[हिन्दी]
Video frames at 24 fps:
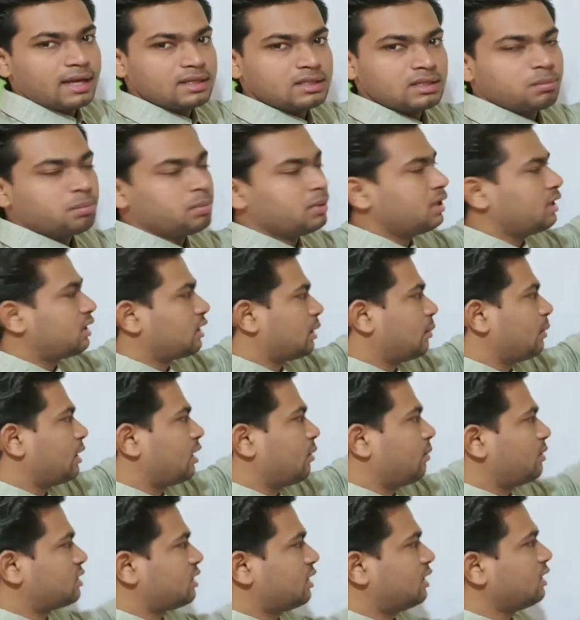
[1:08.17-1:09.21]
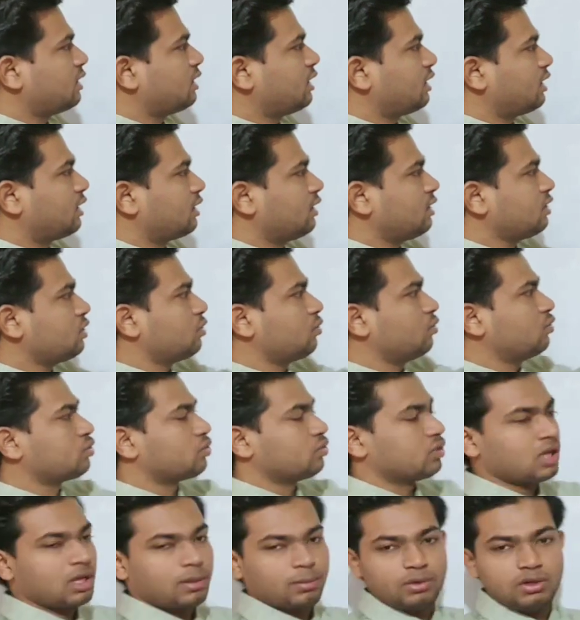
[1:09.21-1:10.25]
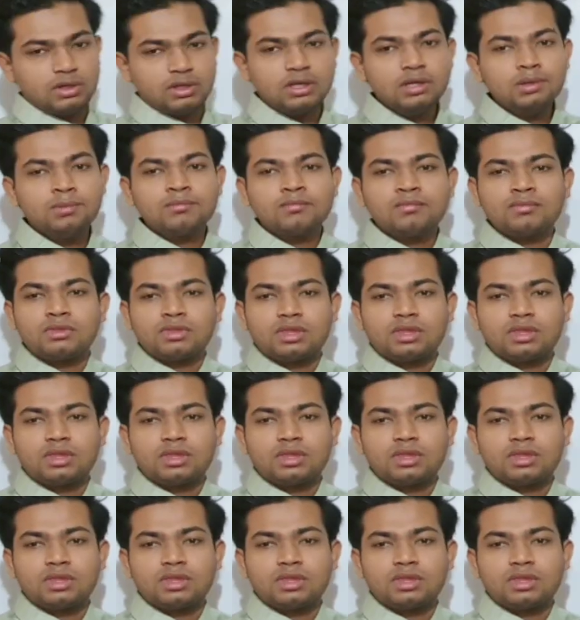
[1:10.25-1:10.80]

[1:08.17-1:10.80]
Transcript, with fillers: ऐसे पेयर के बारे में स्टडी करेंगे तो उसको क्या बोलेंगे